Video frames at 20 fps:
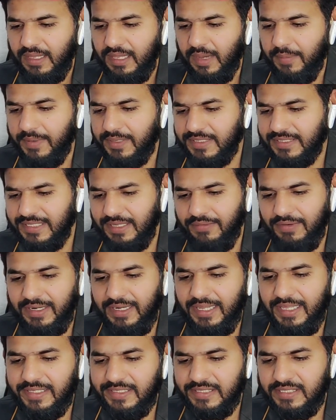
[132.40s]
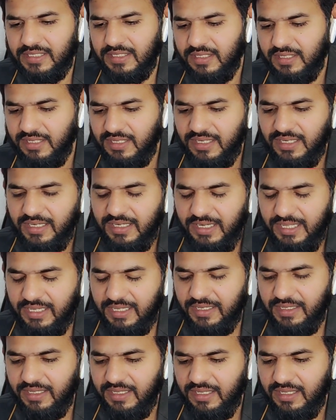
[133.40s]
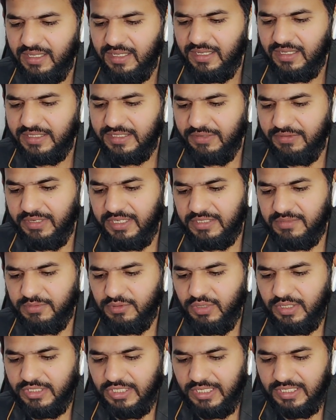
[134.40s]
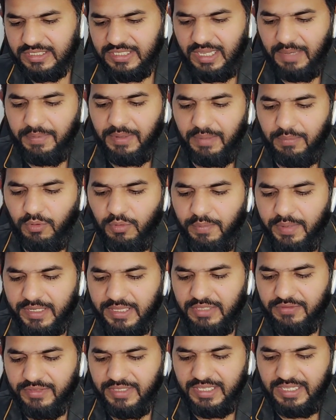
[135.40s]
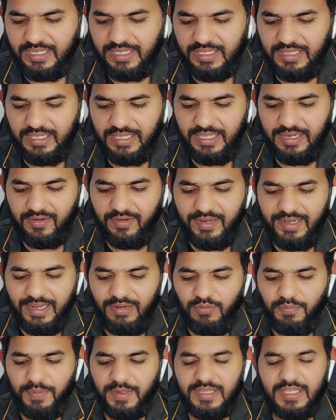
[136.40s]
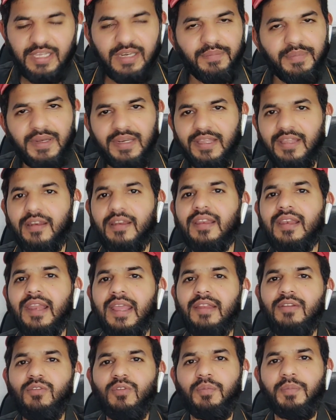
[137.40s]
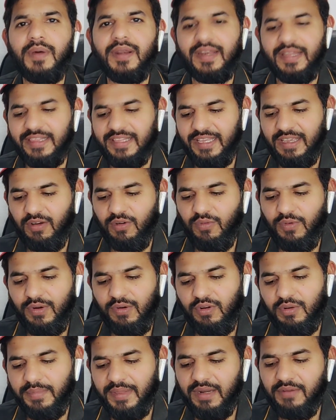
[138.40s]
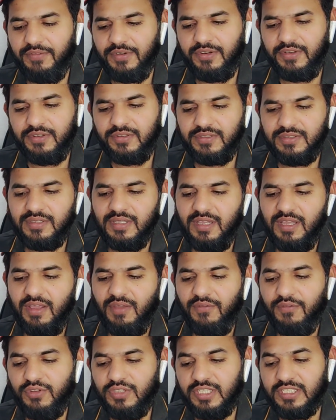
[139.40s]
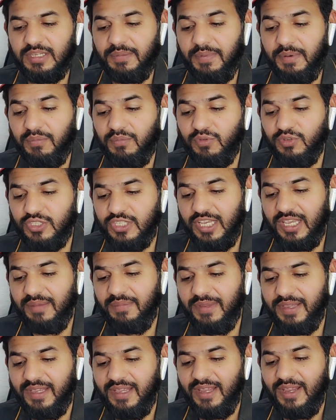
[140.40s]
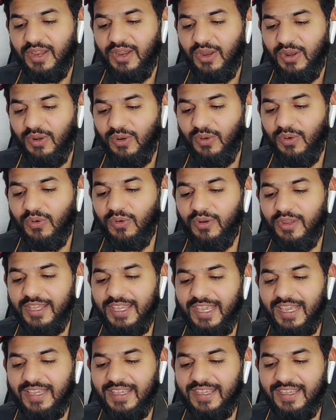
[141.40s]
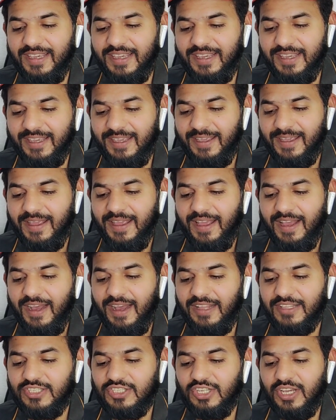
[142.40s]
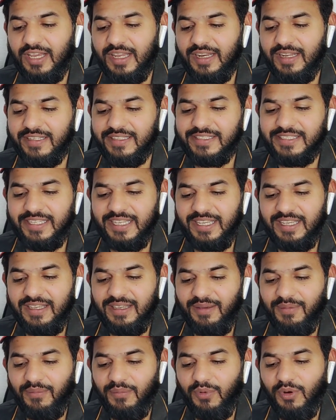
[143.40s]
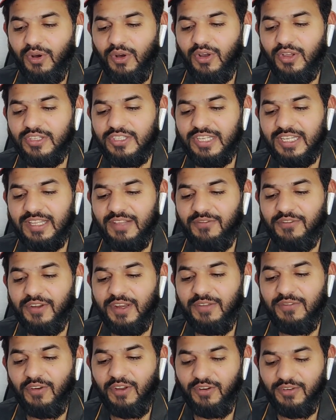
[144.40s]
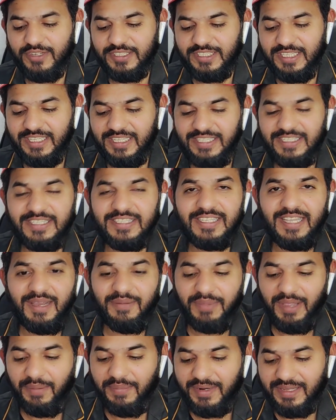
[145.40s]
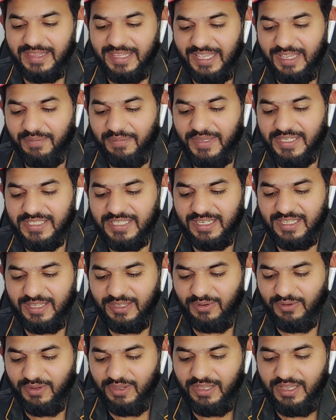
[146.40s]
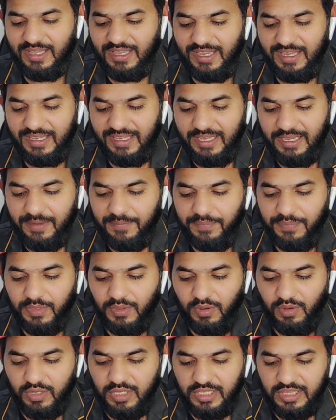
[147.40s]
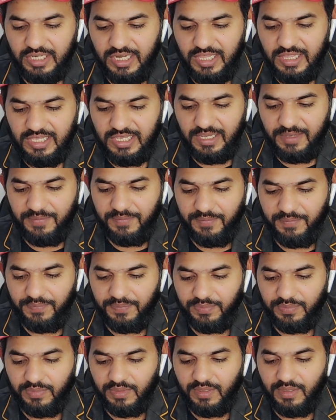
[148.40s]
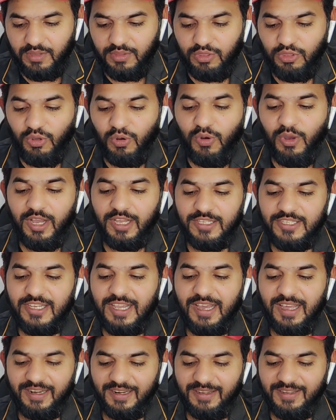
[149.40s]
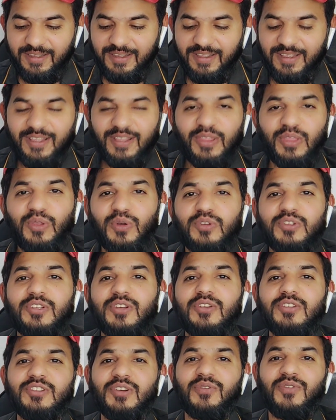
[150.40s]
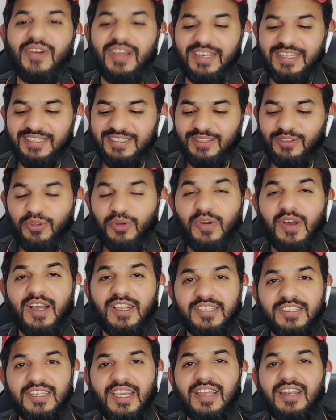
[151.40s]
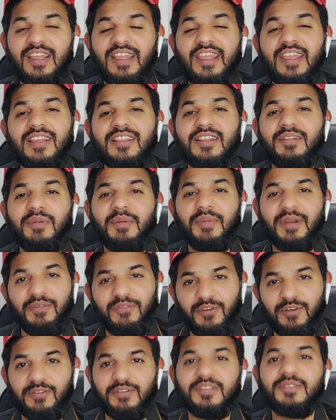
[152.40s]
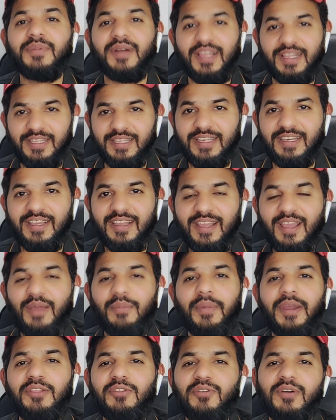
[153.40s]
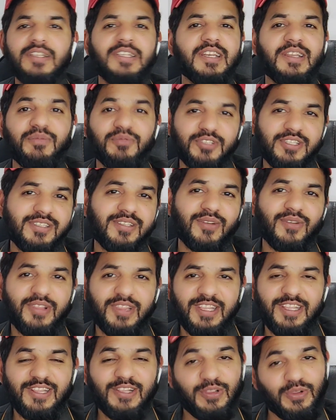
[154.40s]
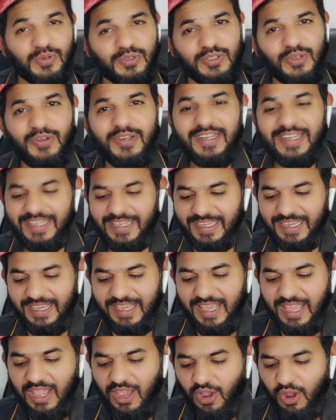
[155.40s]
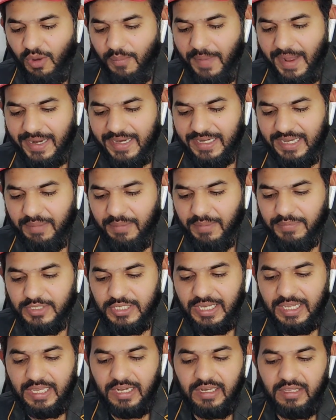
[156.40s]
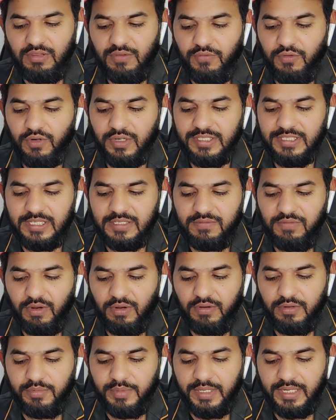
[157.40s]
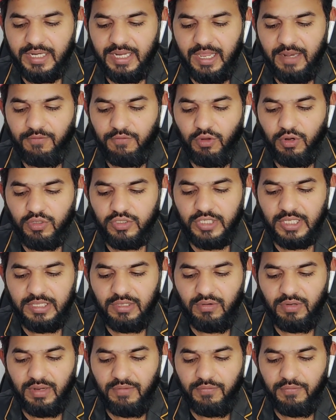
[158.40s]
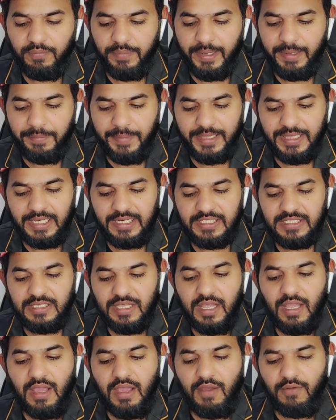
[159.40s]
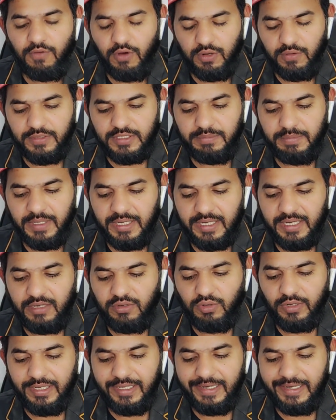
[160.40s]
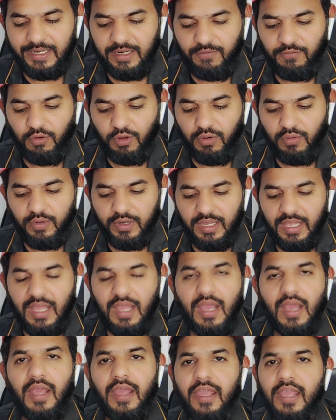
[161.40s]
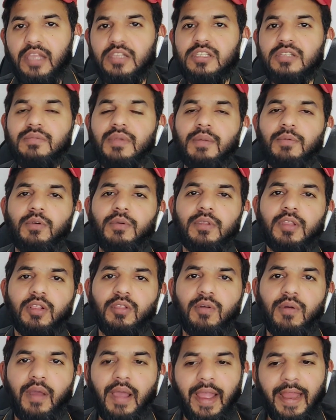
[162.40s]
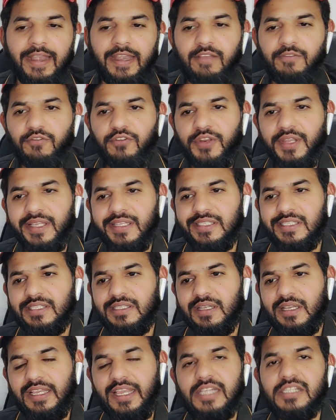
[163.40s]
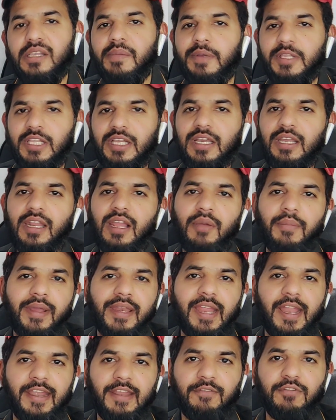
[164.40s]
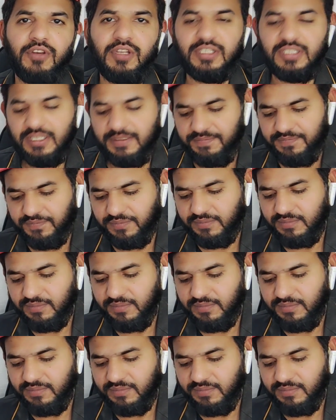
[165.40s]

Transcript: यहाँ पर सेवन डेज ठीक है सेवन डेज में तो अचानक से यहाँ पर आपको बढ़ती हुई दिखेंगे देखिए रेड लाइन ऊपर दिख रही पर ग्रीन लाइन ऊपर रहती है ओवरऑल मेरा वीडियोज़ व्यूज़ अच्छा पर मुझे भी लोगों ने क्या किया है अचानक से बहुत ज़्यादा फ्री फॉलोअर्स दे दिए जैसे कि आप यहाँ पर देख भी सकते हो ये और कितने दिए दो हज़ार दो सौ चौवालीस दो हज़ार एक दिन में मेरे फॉलोअर्स बढ़ा दिए भाई 2000 की मुझे ज़रूरत नहीं थी 200 ही ठीक है और बाकी टाइम आप चेक करेंगे तो 46 फॉलोअर्स बढ़ रहे हैं अनफॉलो ज़्यादा हो रहे हैं पैंतालीस फॉलोअर्स बढ़ रहे हैं ट्वेंटी एट अनफॉलो हो रहे एक चीज़ मैं आपको बता दूँ आईडी फ्रीज कैसे पता करें हमारी आईडी फ्रीज है